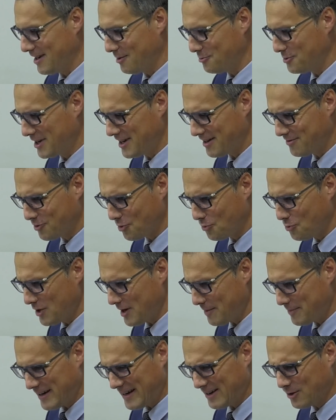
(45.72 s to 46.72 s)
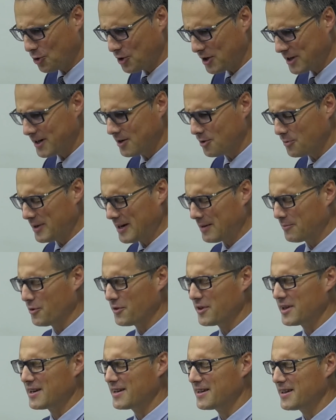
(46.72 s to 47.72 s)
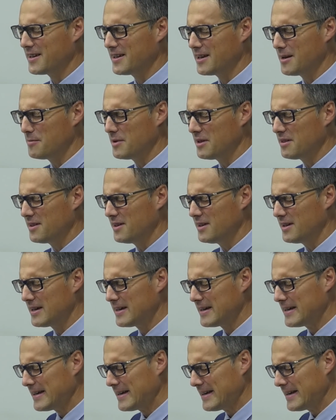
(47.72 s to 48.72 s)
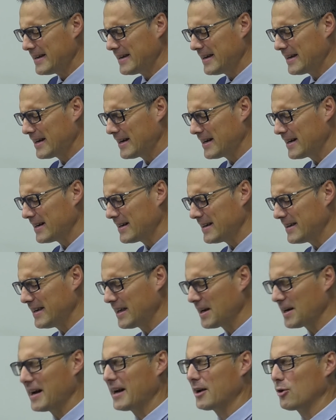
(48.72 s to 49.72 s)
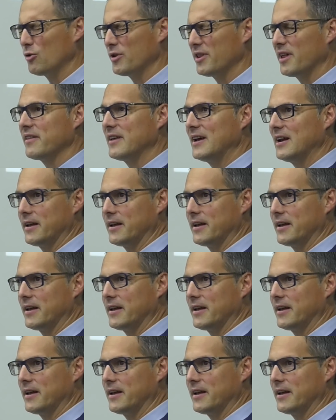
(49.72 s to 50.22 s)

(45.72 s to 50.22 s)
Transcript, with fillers: La única fórmula para correr o para poder eh, ir en bici era ir a rueda de